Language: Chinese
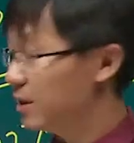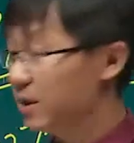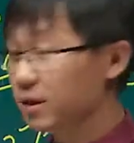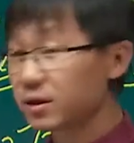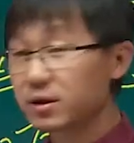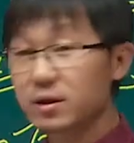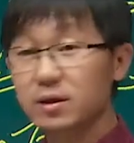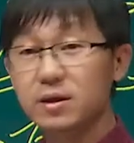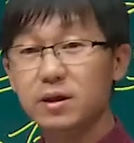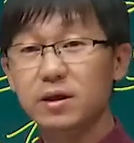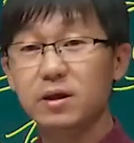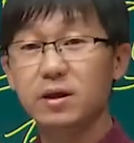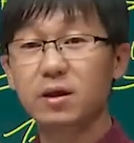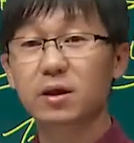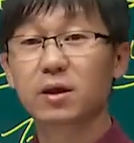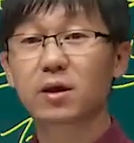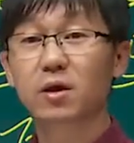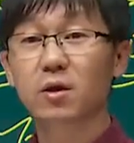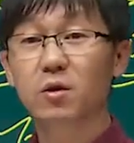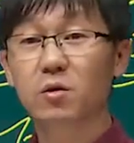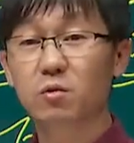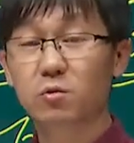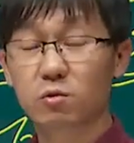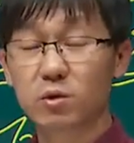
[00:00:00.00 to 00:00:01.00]
节的这个
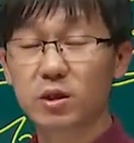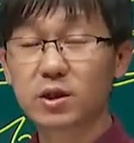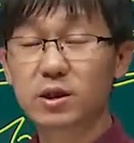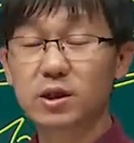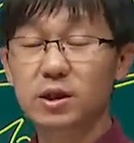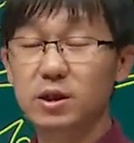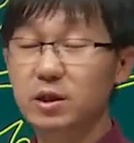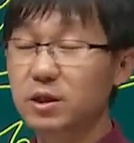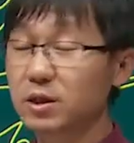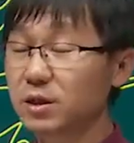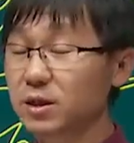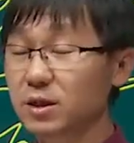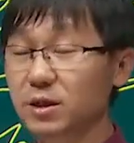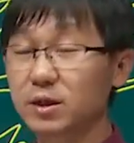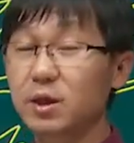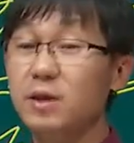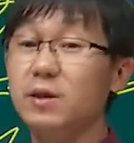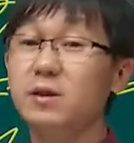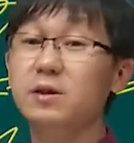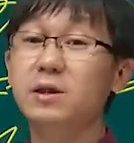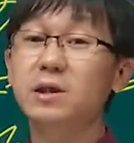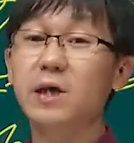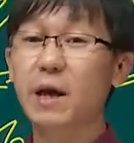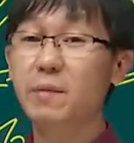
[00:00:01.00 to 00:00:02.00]
逻辑这个
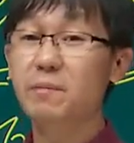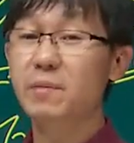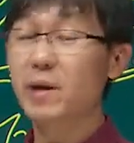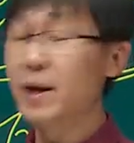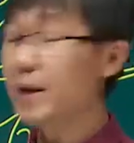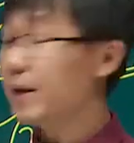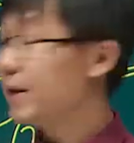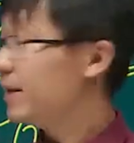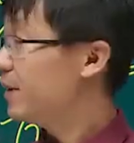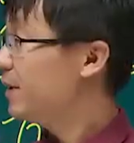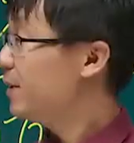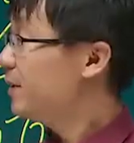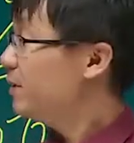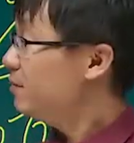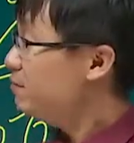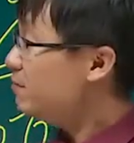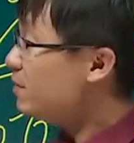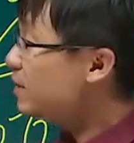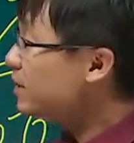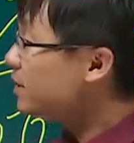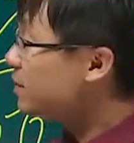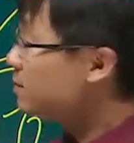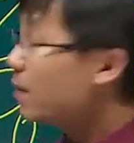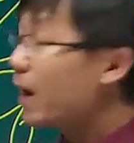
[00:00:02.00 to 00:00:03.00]
层次安排。
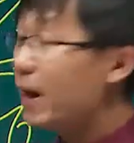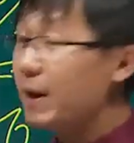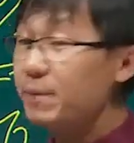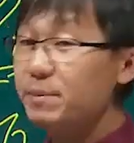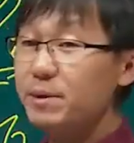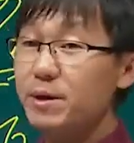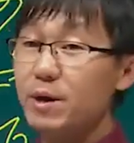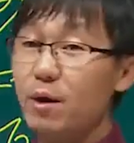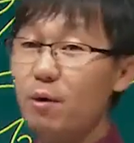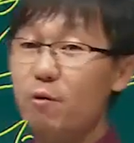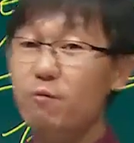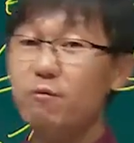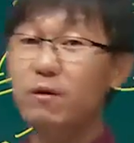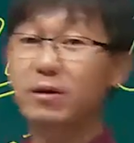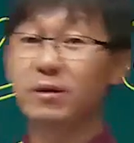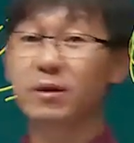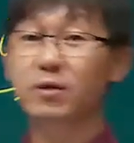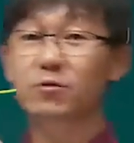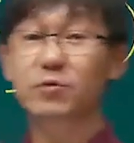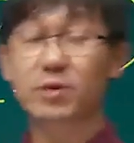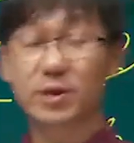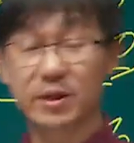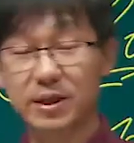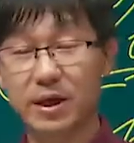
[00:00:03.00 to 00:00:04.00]
为什么 IPO 放
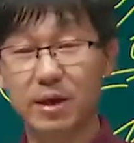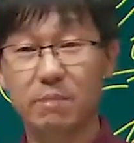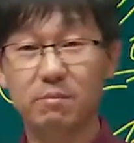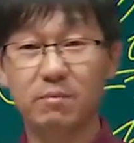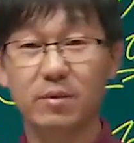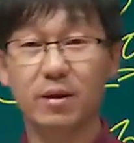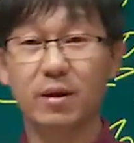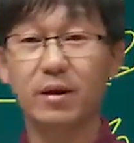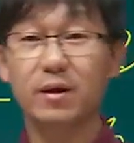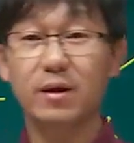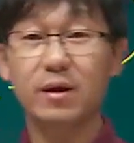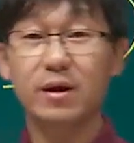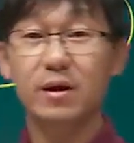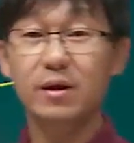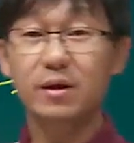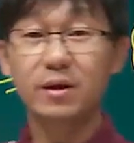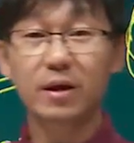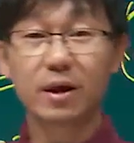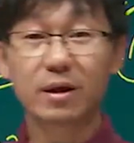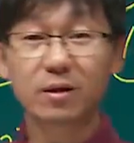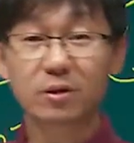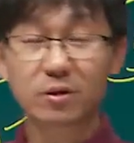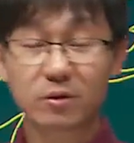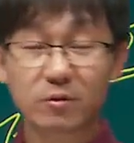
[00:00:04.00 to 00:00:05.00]
在最前面？
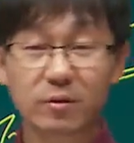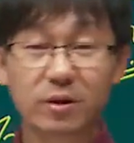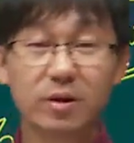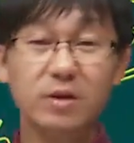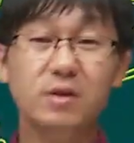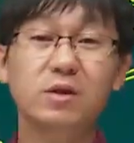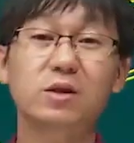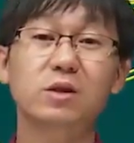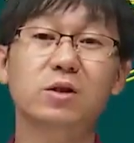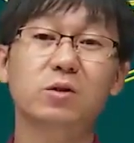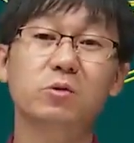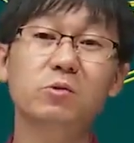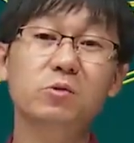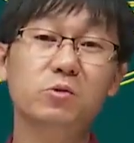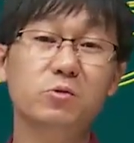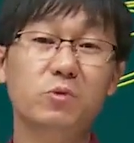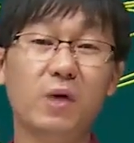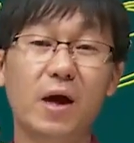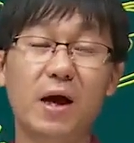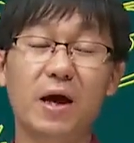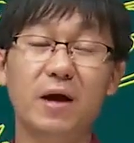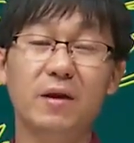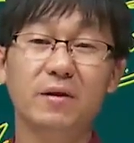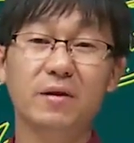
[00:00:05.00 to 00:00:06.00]
因为它是首选
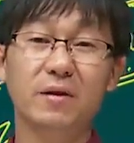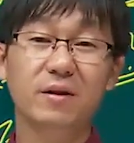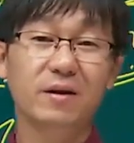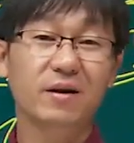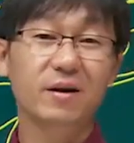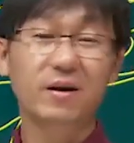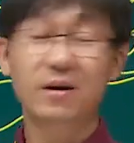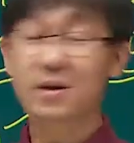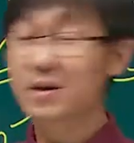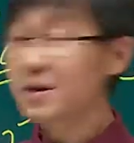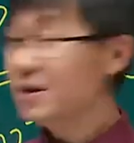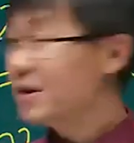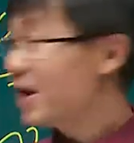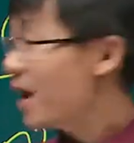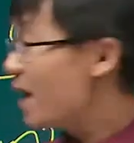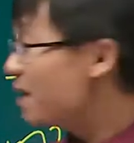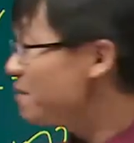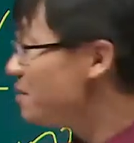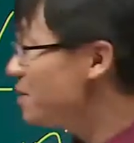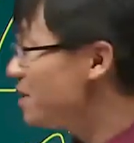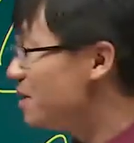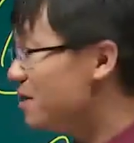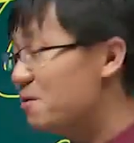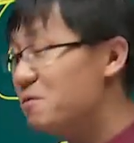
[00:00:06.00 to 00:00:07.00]
啊。
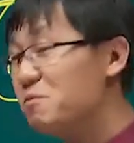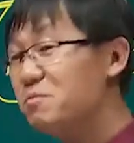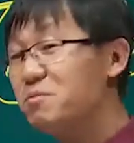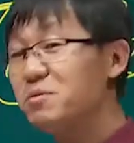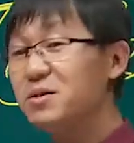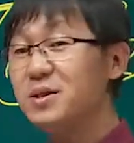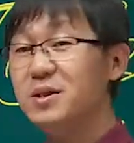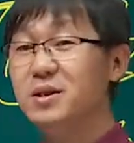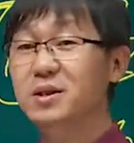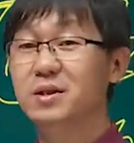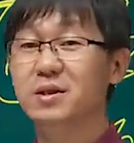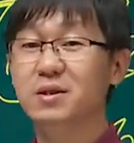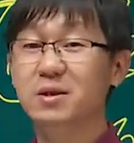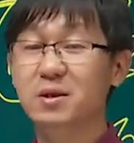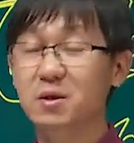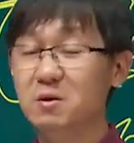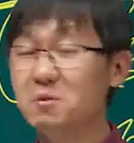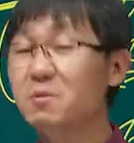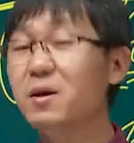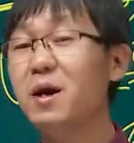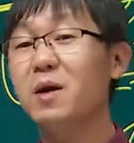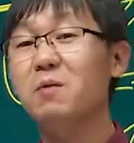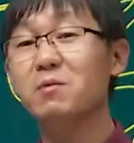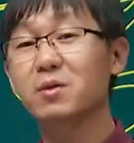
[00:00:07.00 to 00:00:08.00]
IPO 不行的
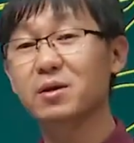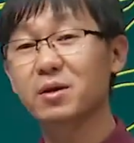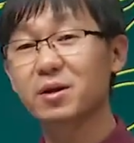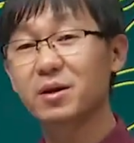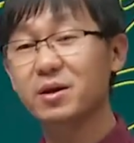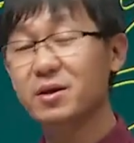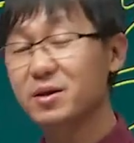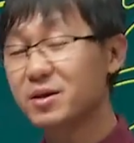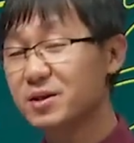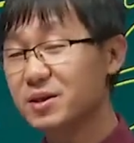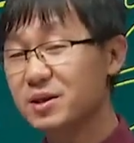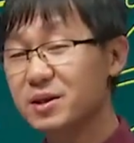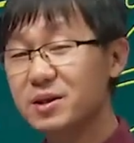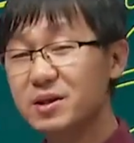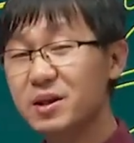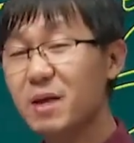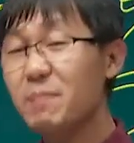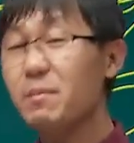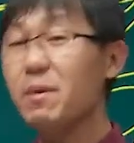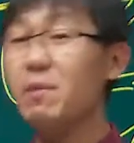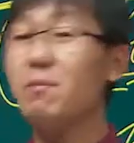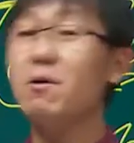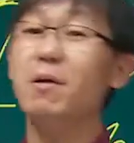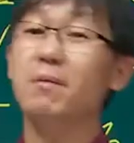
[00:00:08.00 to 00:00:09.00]
话，我要那个新
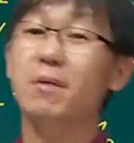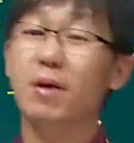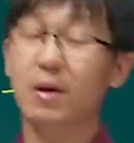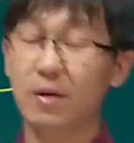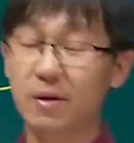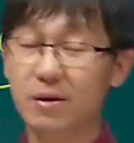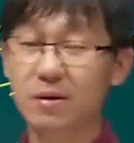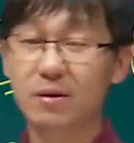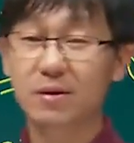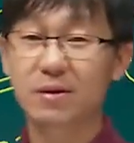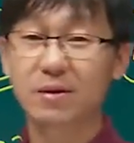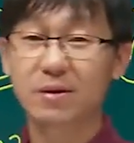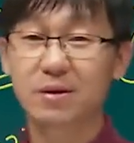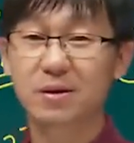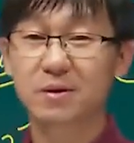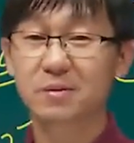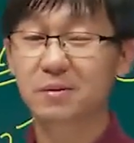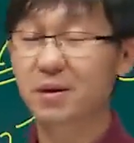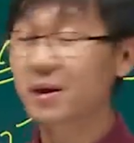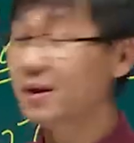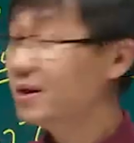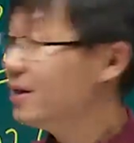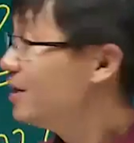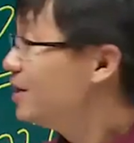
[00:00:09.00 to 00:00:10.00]
三板挂牌是
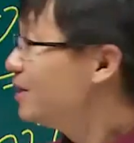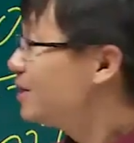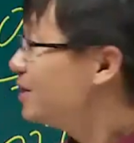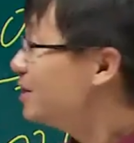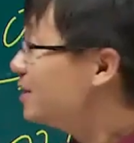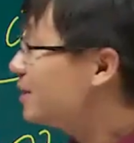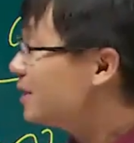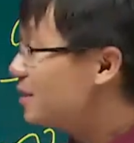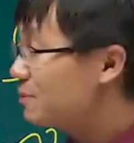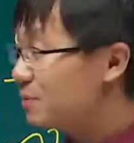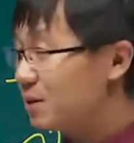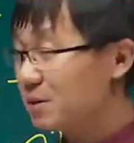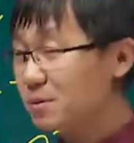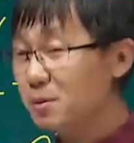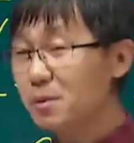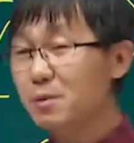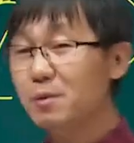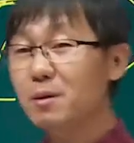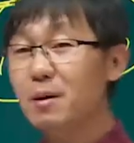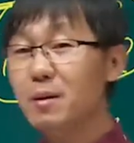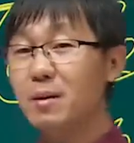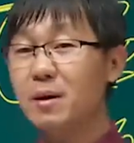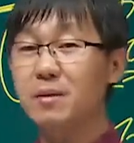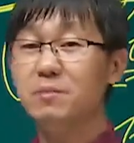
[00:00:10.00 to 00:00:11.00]
吧？新三板
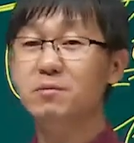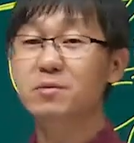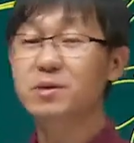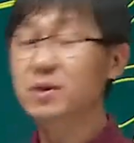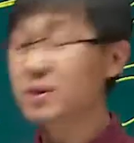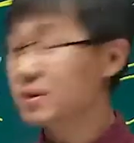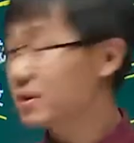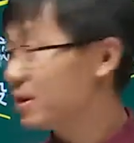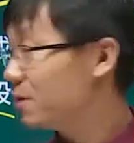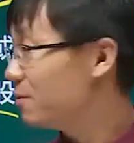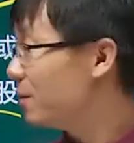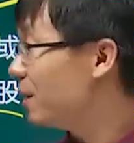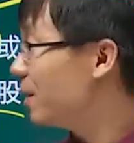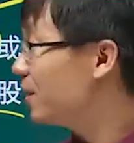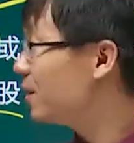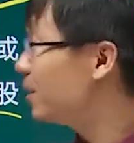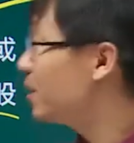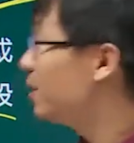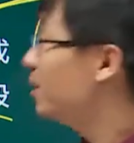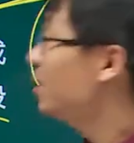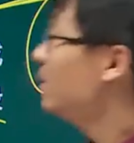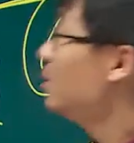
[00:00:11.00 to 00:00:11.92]
挂牌不行的话呢，